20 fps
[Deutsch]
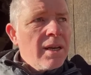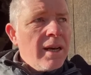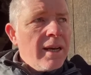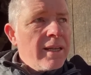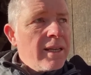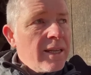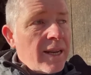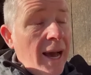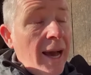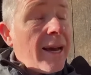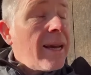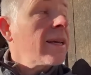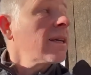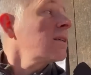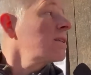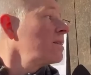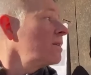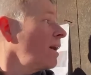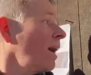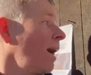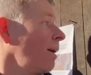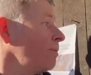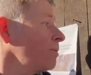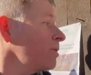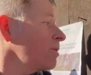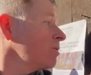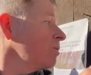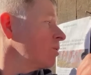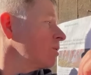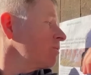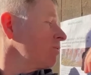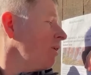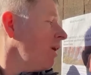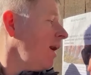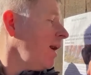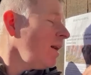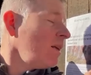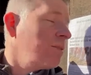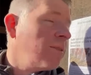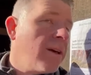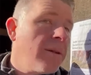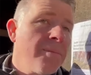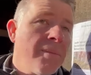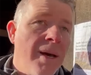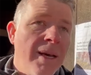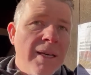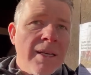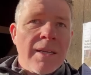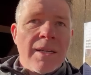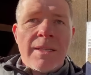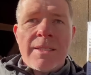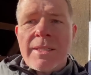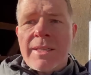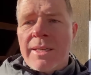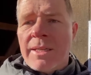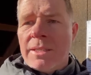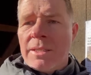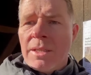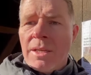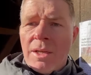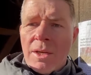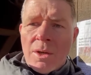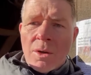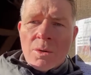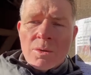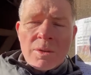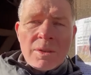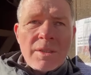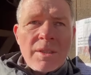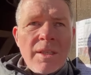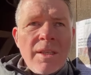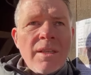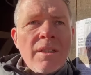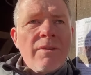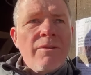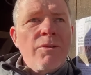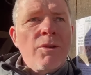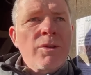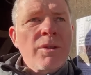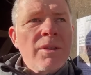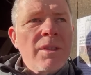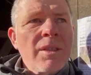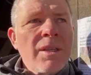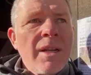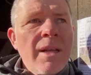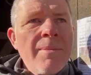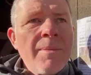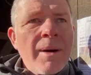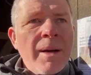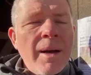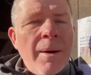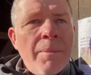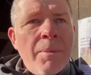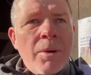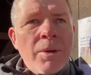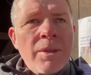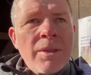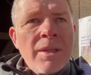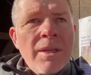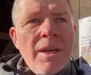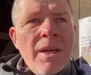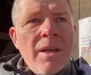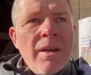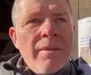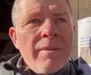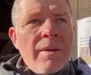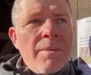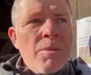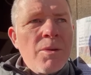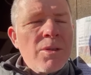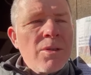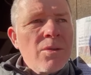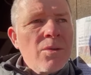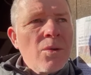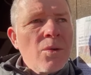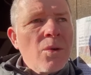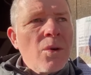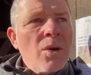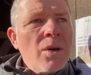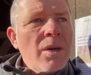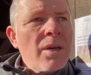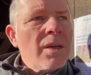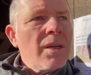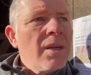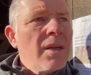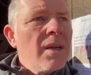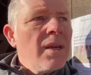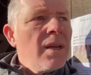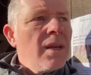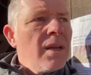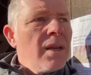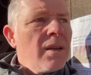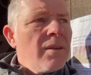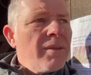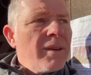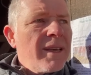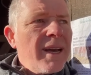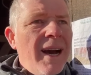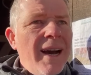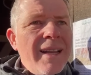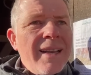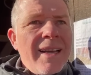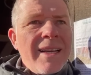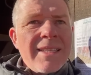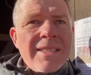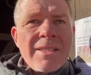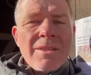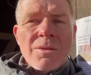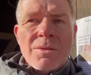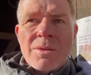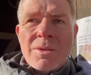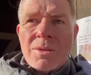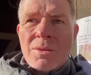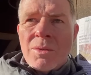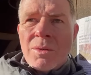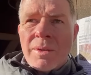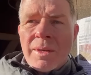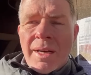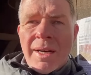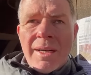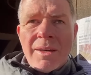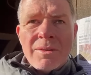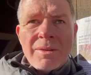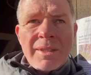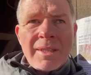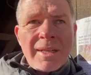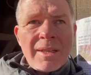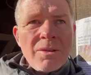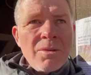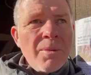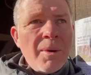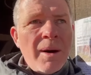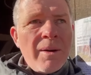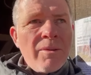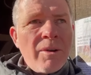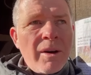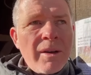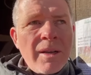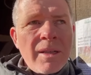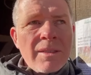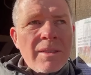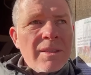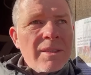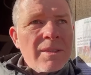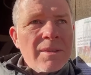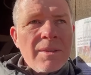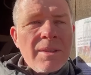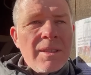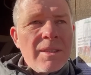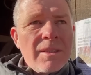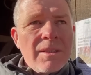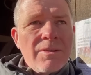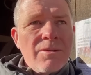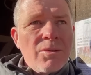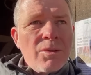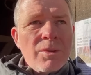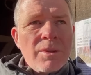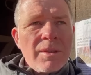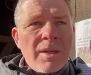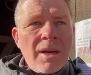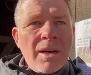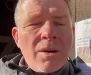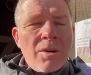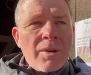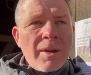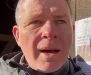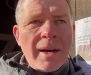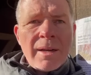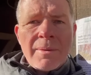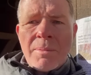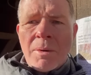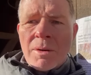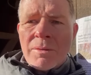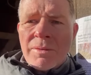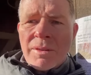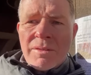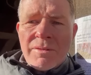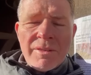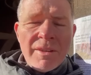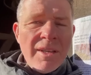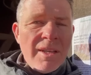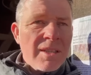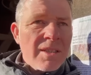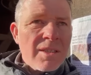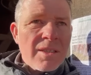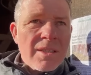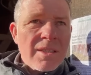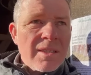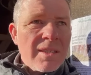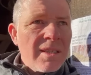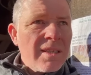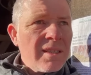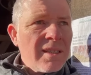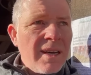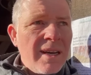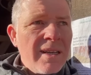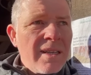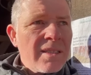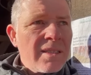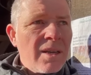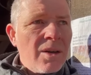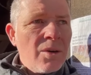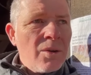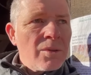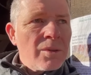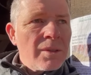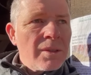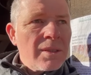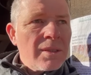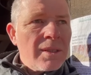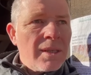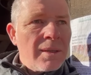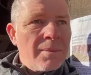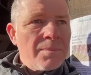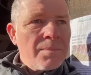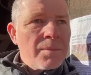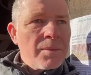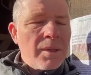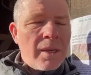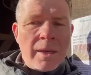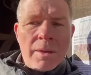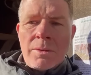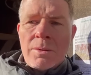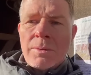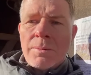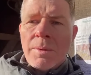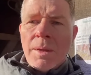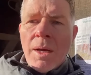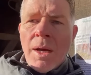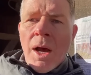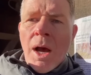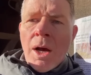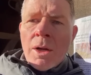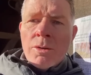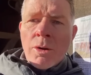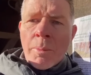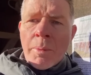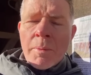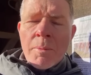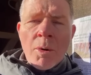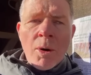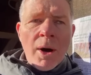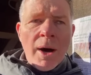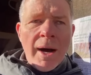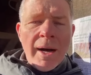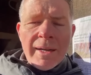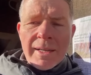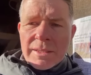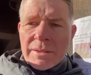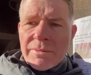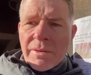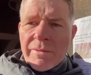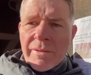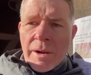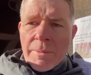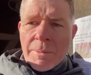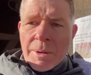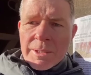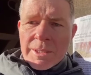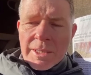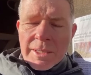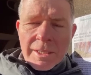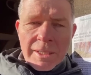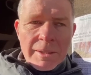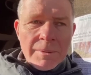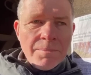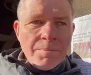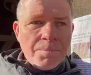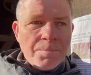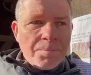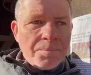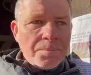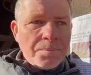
In den Nachrichten abends kurz vor acht werden Märchen erzählt. Unsere Tiere furzen das Klima kaputt. Wir müssen nur noch vegan essen und so, ja, und der, überall woanders ist es, wo es da angebaut wird, wie, es interessiert keine Sau und ja, naja gut. Doppelmoral, da sind wir Weltmeister drin,